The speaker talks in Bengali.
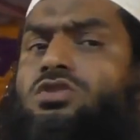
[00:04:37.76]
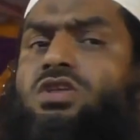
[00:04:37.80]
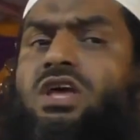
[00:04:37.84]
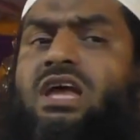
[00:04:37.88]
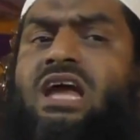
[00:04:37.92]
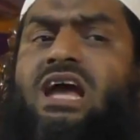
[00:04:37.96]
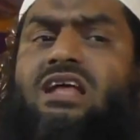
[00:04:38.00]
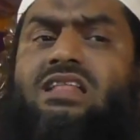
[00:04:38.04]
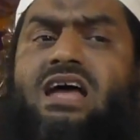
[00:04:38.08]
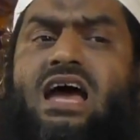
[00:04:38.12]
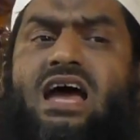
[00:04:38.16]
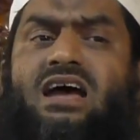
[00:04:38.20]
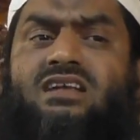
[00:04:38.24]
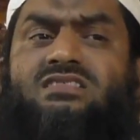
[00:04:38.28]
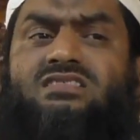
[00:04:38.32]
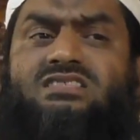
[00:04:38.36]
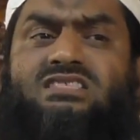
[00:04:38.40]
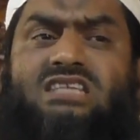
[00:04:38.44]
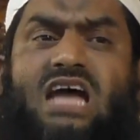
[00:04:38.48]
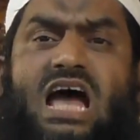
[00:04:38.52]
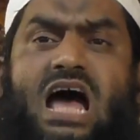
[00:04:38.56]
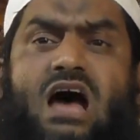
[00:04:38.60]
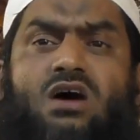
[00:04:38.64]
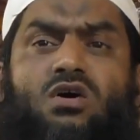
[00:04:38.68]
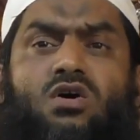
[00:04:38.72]
হেদায়েত
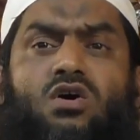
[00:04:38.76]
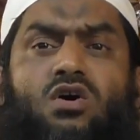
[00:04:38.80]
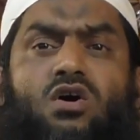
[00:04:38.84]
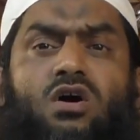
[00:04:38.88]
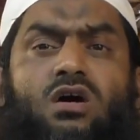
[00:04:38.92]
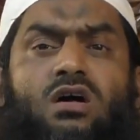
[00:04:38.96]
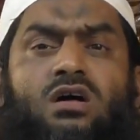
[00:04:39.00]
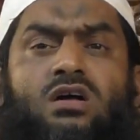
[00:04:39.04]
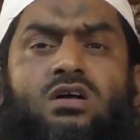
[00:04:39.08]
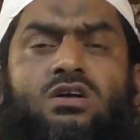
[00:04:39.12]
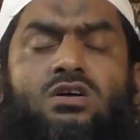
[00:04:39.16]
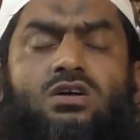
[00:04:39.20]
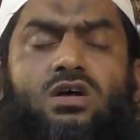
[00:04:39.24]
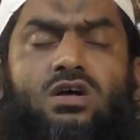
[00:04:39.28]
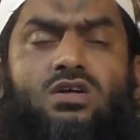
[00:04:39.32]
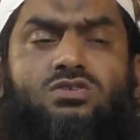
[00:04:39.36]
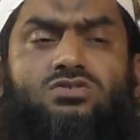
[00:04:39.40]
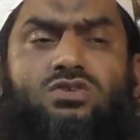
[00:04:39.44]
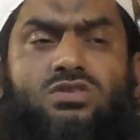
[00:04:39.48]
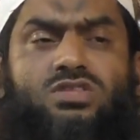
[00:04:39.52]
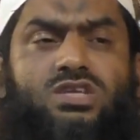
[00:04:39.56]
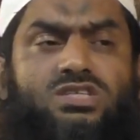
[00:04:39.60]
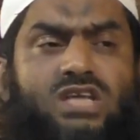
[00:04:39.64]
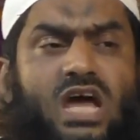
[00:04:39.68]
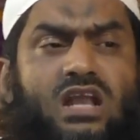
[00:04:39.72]
চাও যদি
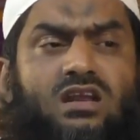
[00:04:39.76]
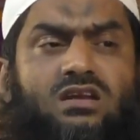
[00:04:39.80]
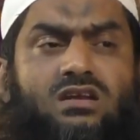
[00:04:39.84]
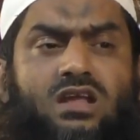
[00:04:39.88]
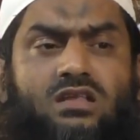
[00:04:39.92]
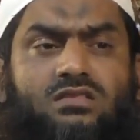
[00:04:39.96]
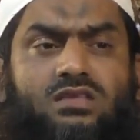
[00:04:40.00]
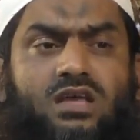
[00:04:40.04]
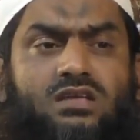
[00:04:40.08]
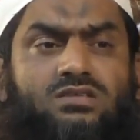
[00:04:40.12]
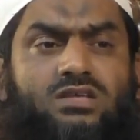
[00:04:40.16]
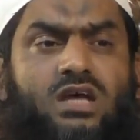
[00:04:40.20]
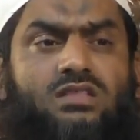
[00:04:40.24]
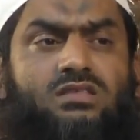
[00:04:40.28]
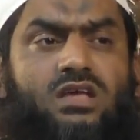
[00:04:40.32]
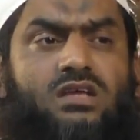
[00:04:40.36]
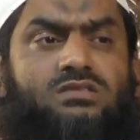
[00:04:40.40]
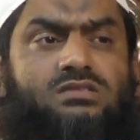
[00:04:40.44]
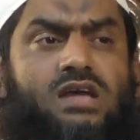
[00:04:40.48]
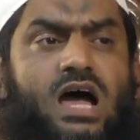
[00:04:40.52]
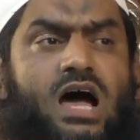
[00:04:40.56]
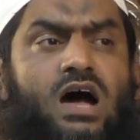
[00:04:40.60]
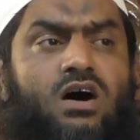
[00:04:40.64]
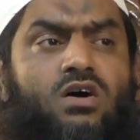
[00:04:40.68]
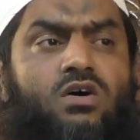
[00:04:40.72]
জান্নাতে যেতে
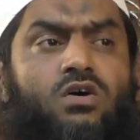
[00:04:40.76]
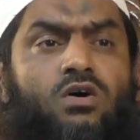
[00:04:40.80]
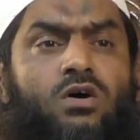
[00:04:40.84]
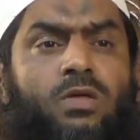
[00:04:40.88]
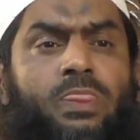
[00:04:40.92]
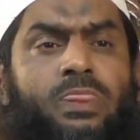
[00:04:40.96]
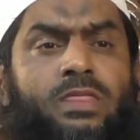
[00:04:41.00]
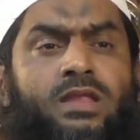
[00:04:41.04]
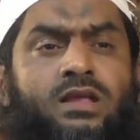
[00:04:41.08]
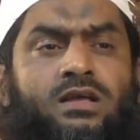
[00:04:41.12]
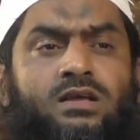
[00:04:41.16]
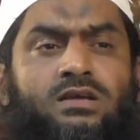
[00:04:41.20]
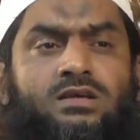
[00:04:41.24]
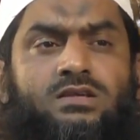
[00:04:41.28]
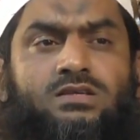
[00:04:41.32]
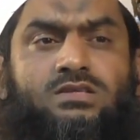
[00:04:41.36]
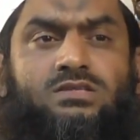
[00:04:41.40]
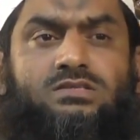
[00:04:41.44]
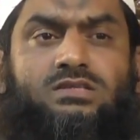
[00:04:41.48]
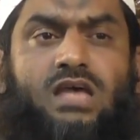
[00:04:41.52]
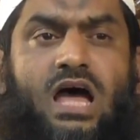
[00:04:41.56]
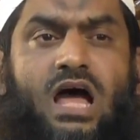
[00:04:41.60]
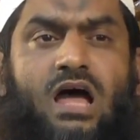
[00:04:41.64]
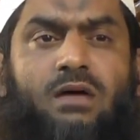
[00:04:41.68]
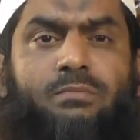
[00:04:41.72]
চাও
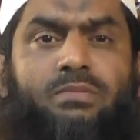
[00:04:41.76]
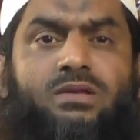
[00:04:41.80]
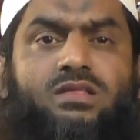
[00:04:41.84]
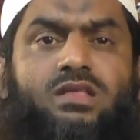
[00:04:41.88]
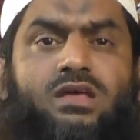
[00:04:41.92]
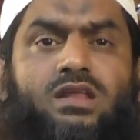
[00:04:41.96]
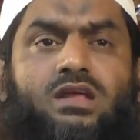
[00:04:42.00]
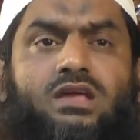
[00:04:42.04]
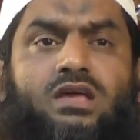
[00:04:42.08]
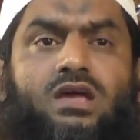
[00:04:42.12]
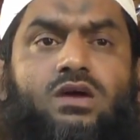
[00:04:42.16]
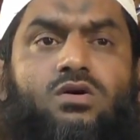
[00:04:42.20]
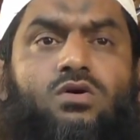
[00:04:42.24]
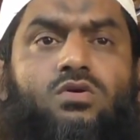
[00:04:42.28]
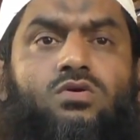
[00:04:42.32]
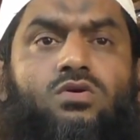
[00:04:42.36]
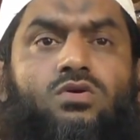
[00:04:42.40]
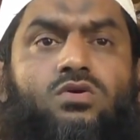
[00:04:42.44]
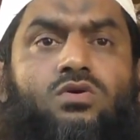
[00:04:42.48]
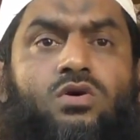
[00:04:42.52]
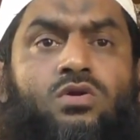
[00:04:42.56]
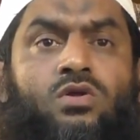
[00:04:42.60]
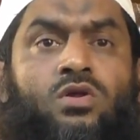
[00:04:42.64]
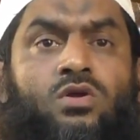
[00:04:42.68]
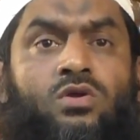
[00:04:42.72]
সাহাবিদেরকে
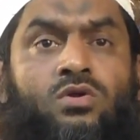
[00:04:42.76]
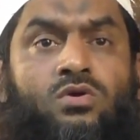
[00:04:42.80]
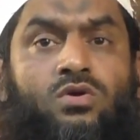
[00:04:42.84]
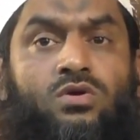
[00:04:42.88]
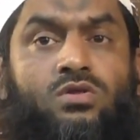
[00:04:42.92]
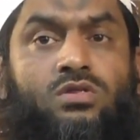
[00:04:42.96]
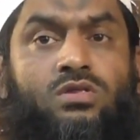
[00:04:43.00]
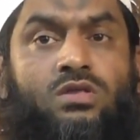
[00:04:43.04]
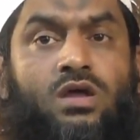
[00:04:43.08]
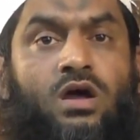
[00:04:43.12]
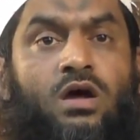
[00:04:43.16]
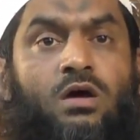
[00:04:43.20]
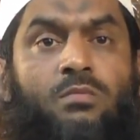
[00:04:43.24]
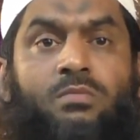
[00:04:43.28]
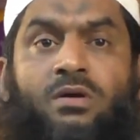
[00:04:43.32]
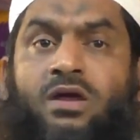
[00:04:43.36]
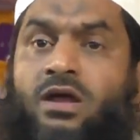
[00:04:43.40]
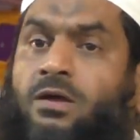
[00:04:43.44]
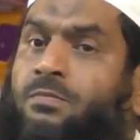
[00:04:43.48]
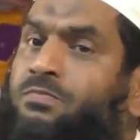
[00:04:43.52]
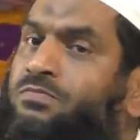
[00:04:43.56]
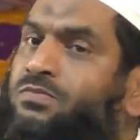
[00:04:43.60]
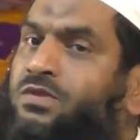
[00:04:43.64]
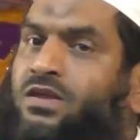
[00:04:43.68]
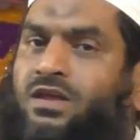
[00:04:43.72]
অনুকরণ করতে হবে
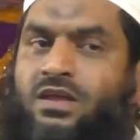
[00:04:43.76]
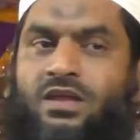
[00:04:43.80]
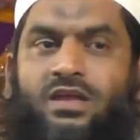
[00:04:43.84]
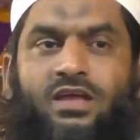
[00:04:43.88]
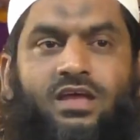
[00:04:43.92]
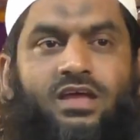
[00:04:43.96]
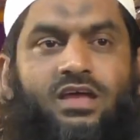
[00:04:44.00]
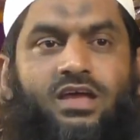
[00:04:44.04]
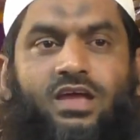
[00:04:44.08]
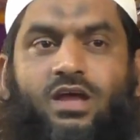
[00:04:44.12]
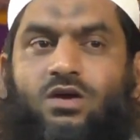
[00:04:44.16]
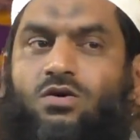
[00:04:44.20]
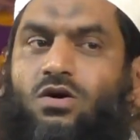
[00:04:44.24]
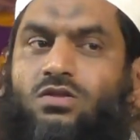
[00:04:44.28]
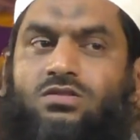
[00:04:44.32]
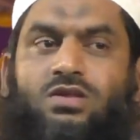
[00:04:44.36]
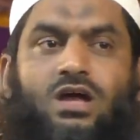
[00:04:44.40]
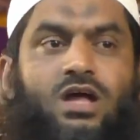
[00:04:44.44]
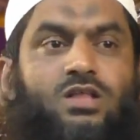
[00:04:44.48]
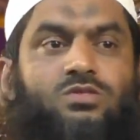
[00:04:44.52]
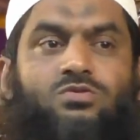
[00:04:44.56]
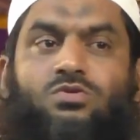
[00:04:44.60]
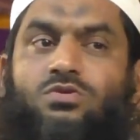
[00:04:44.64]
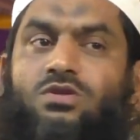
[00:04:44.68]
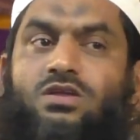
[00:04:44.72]
এ কথা
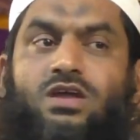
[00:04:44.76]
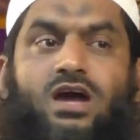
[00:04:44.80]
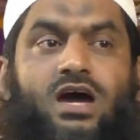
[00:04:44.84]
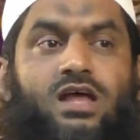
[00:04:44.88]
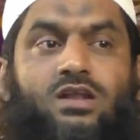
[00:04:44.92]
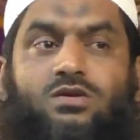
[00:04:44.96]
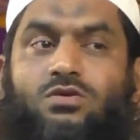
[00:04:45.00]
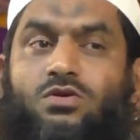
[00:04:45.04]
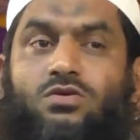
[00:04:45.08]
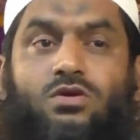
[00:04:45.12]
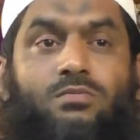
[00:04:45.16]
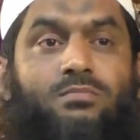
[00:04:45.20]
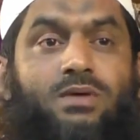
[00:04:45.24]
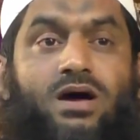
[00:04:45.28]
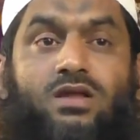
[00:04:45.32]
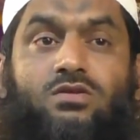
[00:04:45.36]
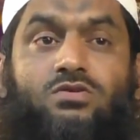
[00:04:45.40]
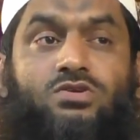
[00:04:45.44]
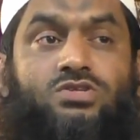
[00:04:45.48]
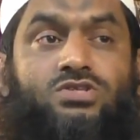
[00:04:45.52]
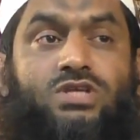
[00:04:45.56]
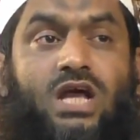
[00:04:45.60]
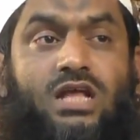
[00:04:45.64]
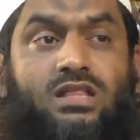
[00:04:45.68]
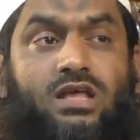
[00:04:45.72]
দুনিয়ার কোনো মানুষ
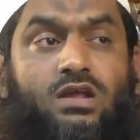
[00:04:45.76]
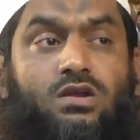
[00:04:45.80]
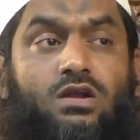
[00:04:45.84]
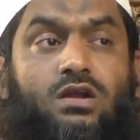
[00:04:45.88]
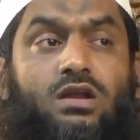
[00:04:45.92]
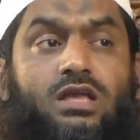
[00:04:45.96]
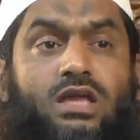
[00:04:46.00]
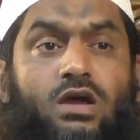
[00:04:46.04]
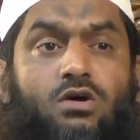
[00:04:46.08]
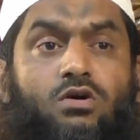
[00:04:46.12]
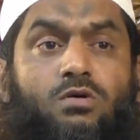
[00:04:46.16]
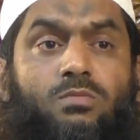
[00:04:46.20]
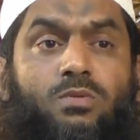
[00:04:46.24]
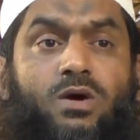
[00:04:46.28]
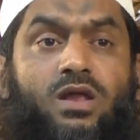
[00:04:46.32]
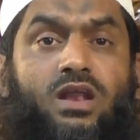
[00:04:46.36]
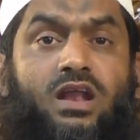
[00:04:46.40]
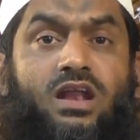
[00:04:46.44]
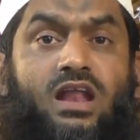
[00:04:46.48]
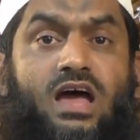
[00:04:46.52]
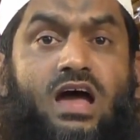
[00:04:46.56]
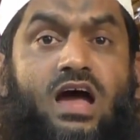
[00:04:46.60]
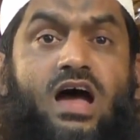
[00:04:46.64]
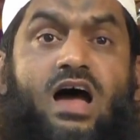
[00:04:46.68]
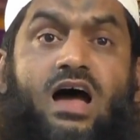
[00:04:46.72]
সাধারণ কেউ বলে
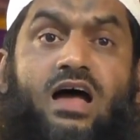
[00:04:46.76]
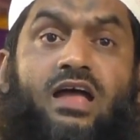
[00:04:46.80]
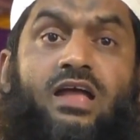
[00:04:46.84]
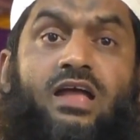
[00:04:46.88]
নাই